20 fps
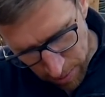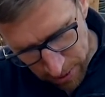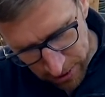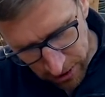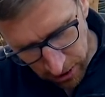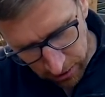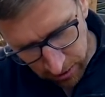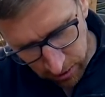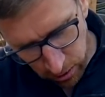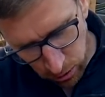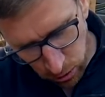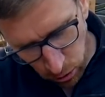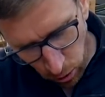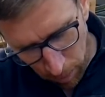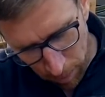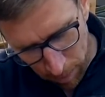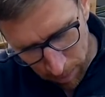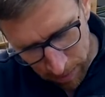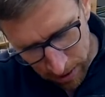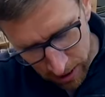du bist ja zu
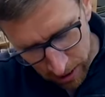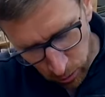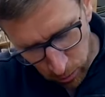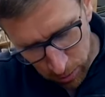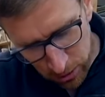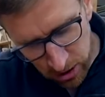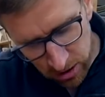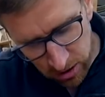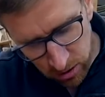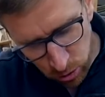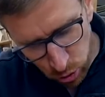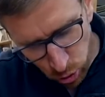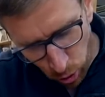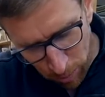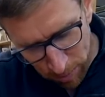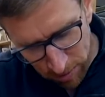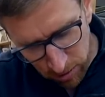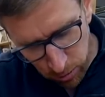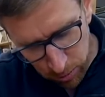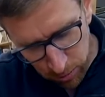dumm. Du bist ja zu
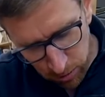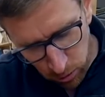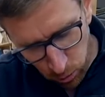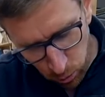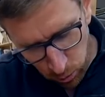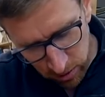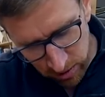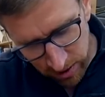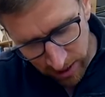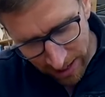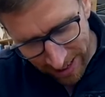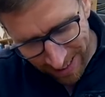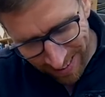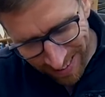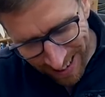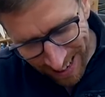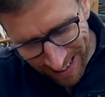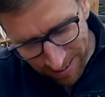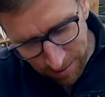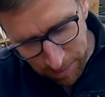dumm zum Zusägen.
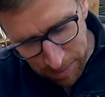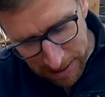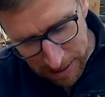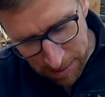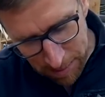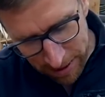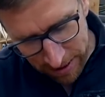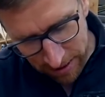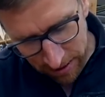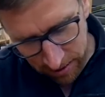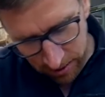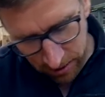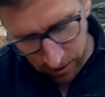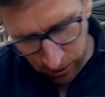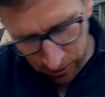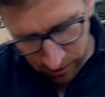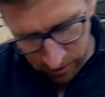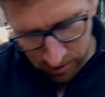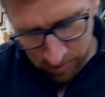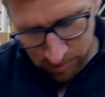6 mm zu
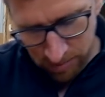kurz.